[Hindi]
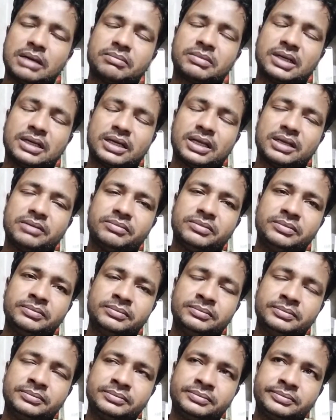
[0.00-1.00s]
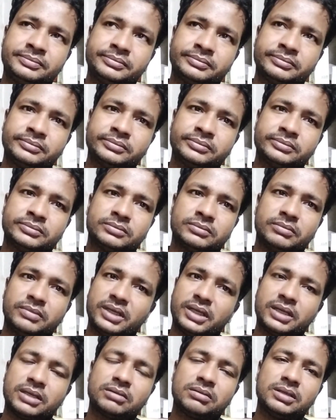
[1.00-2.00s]
शाम का टाइम
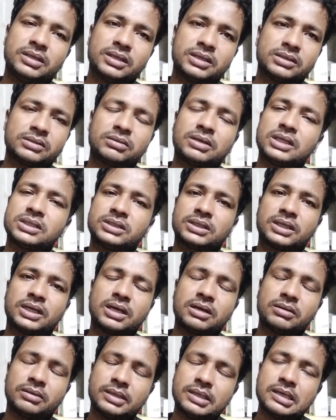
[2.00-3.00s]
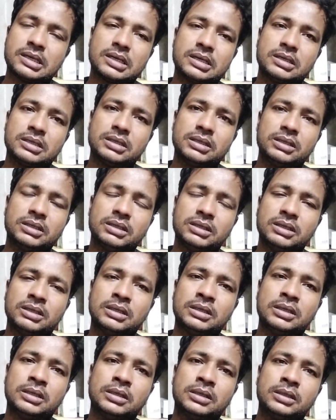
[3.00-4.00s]
मेरे को लेके थोड़ा झगड़ा हो गया
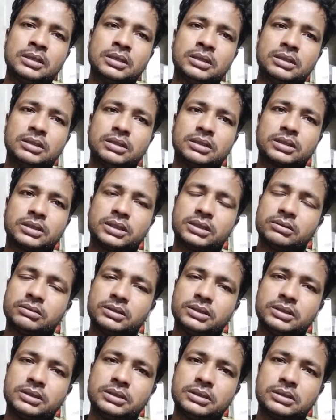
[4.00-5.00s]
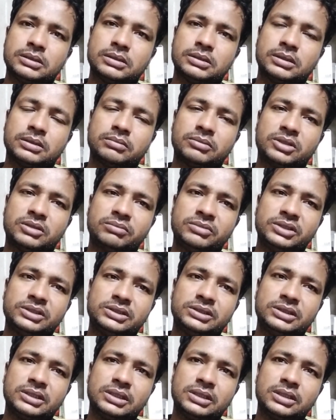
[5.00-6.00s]
क्योंकि
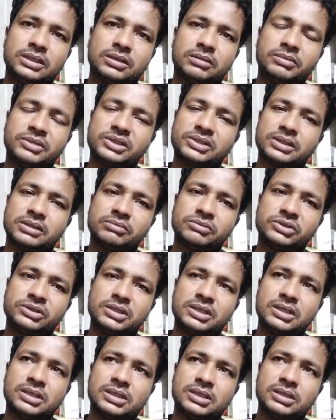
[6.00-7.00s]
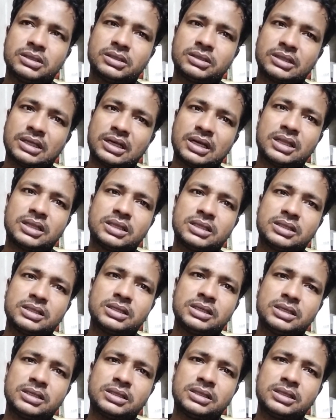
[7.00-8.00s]
मम्मी जी ने हमेशा मुझे ताना
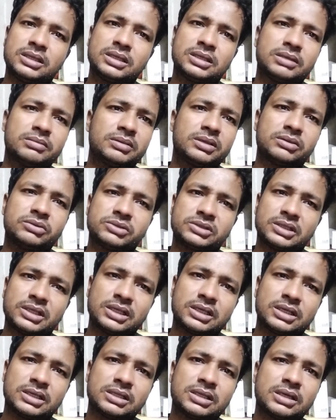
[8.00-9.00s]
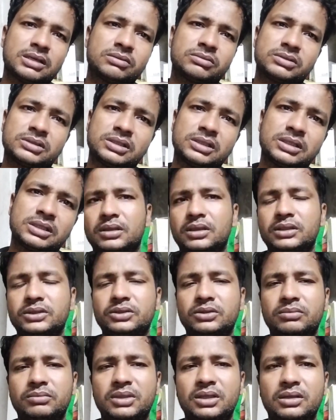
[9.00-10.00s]
देती रहती है कि मैं कुछ नहीं करता कुछ नहीं ये
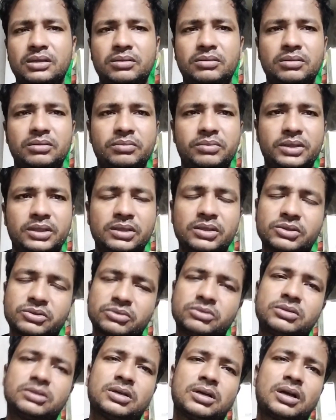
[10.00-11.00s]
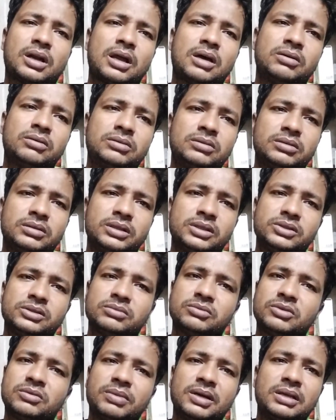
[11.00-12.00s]
जो मैं वीडियो शूट कर रहा हूँ ये
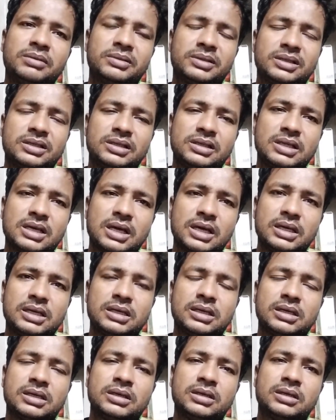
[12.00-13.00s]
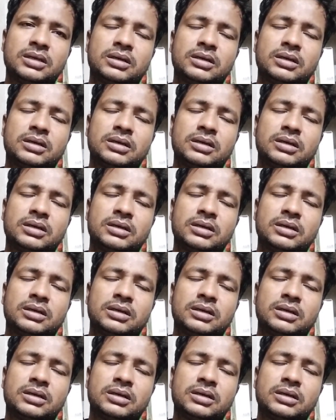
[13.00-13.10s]
जो मोबाइल मैंने लिया है